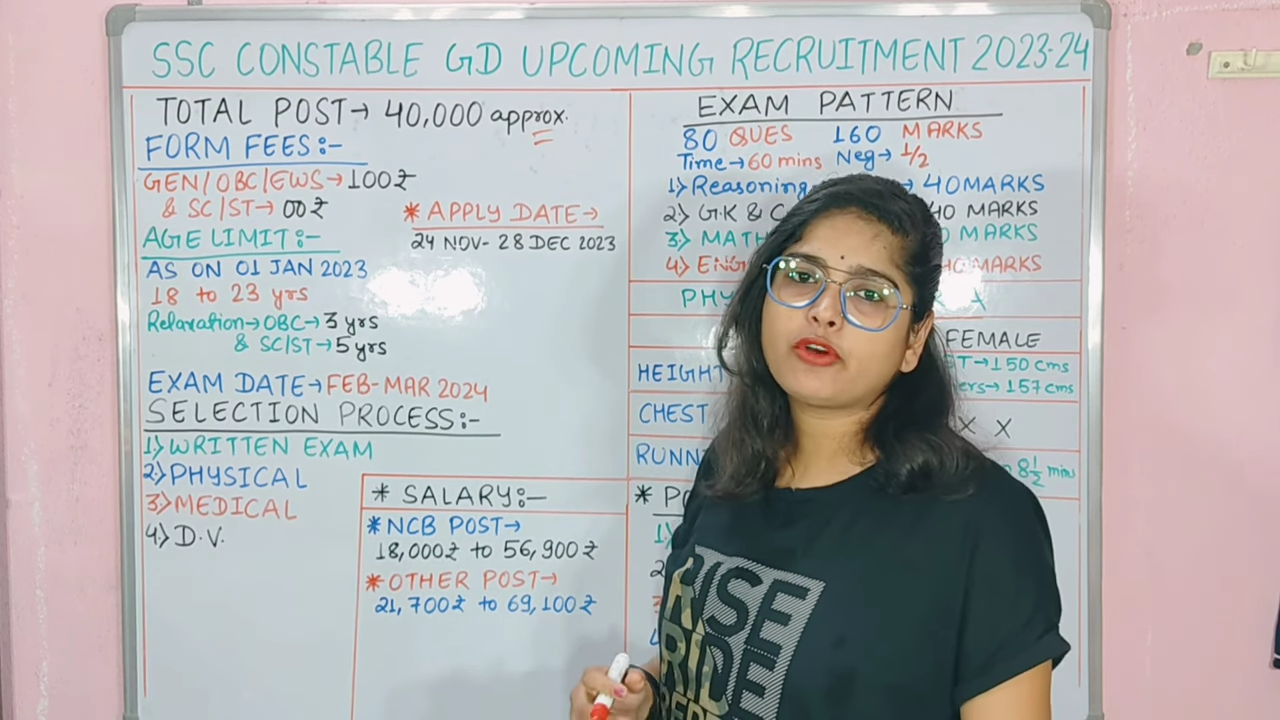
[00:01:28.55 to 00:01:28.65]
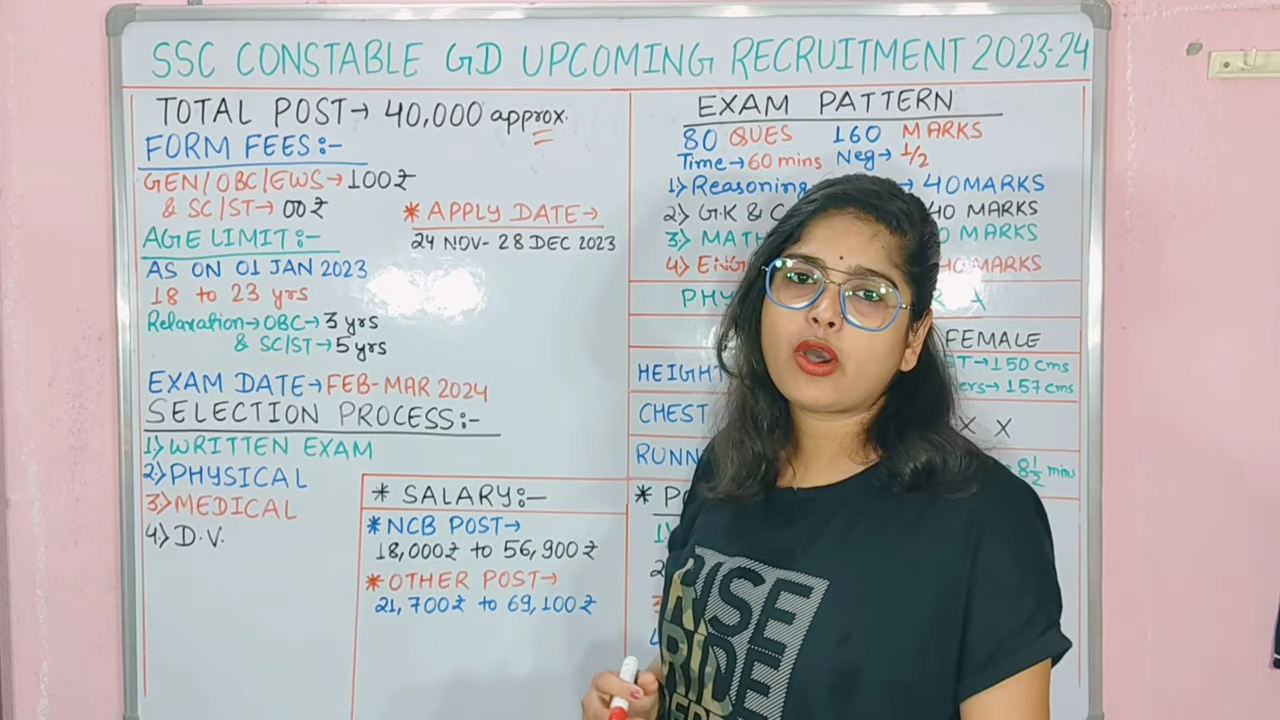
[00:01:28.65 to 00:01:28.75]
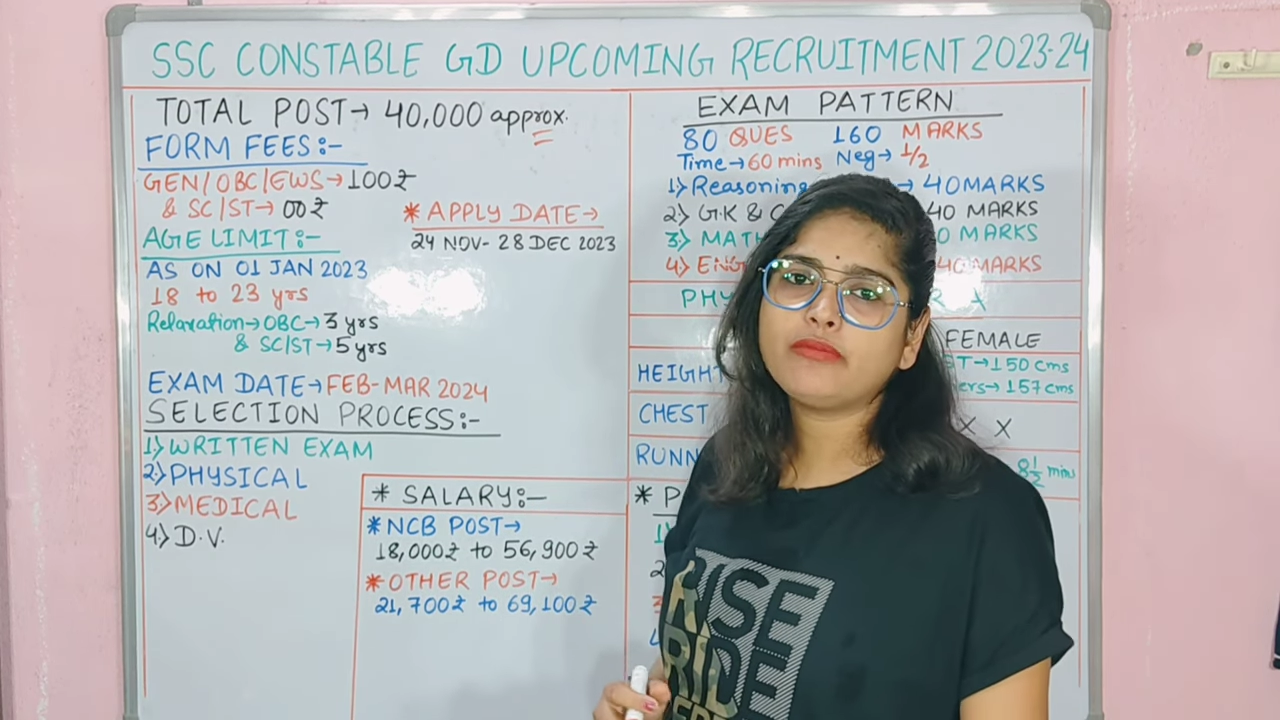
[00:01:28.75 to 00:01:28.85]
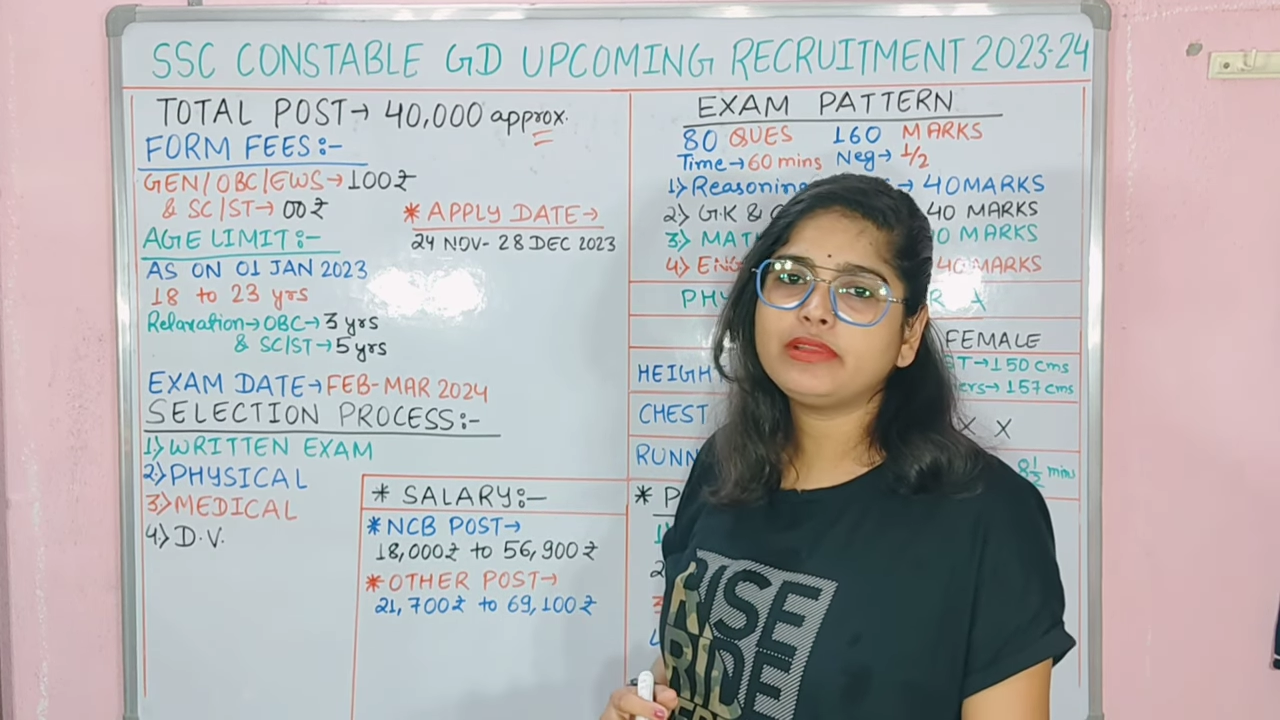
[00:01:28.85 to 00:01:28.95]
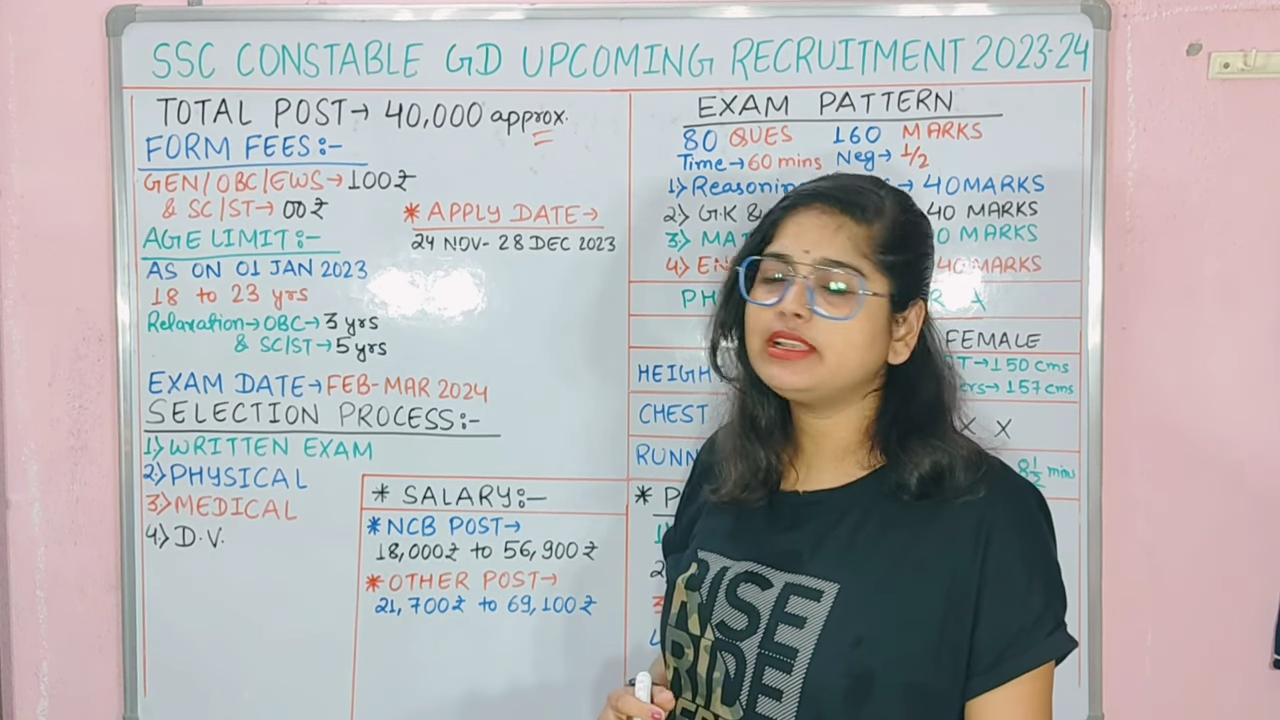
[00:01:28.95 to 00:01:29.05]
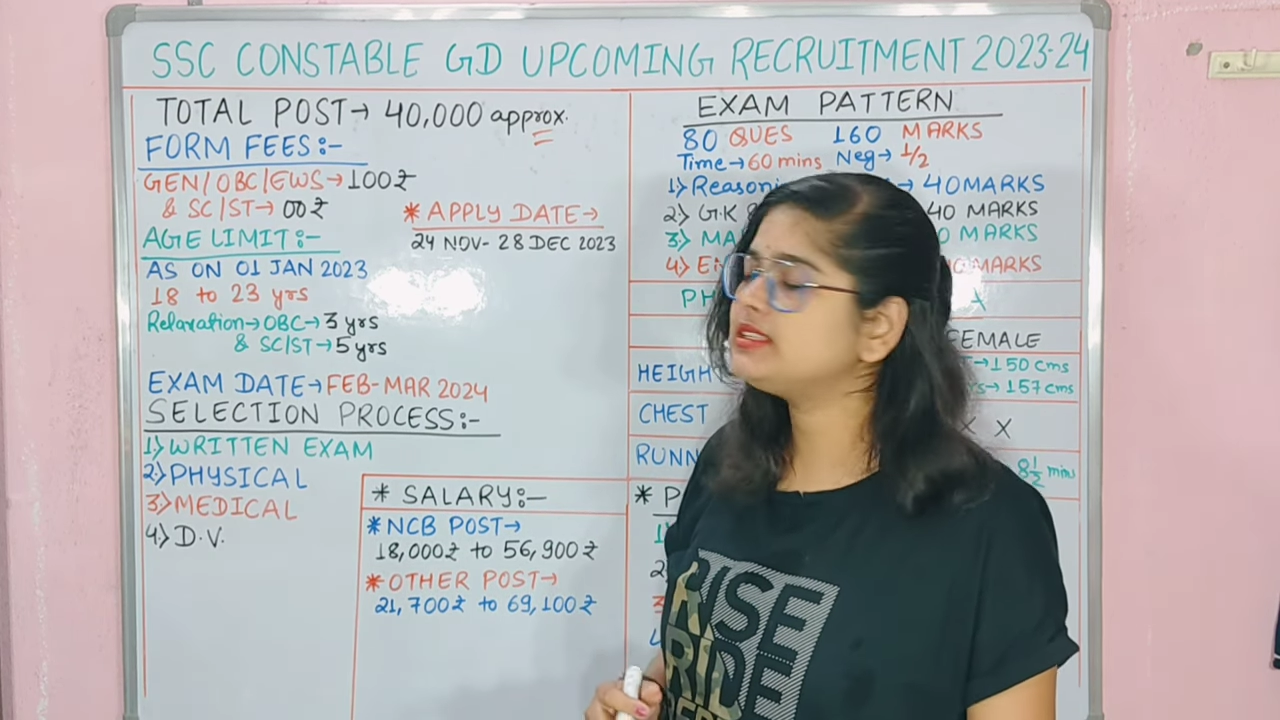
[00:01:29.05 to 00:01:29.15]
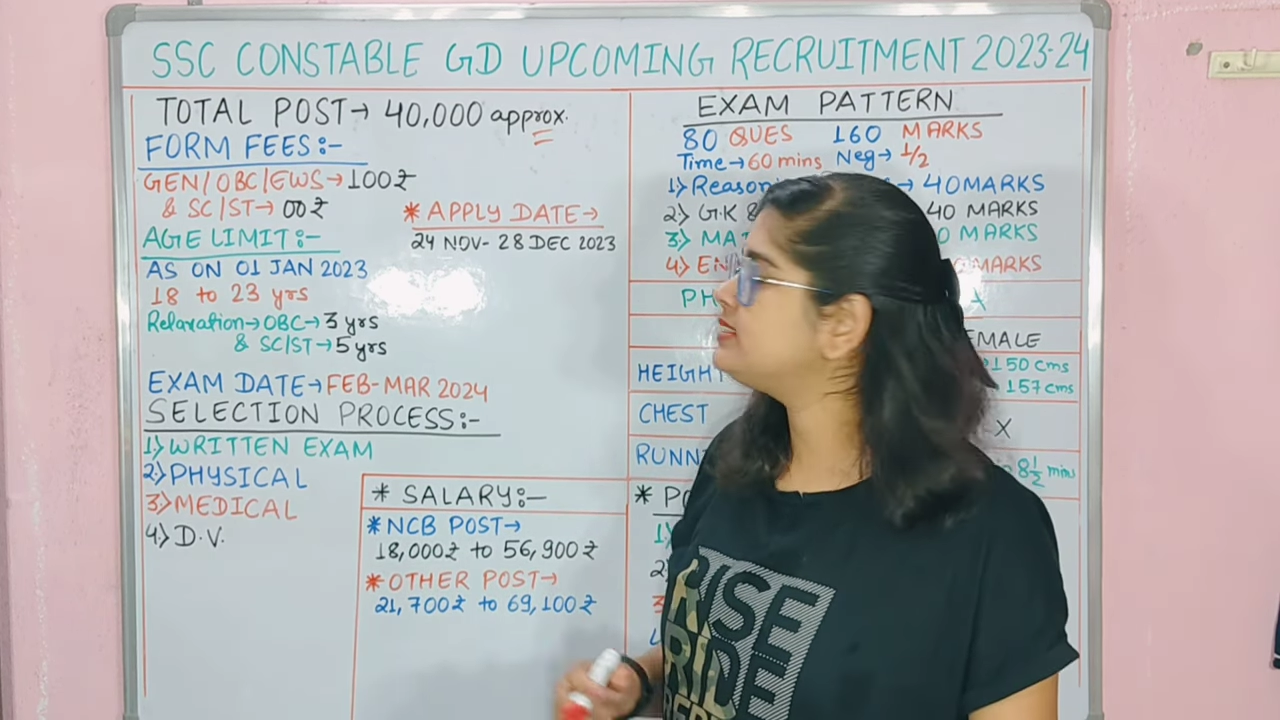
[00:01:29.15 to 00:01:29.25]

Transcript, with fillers: फॉर्म विल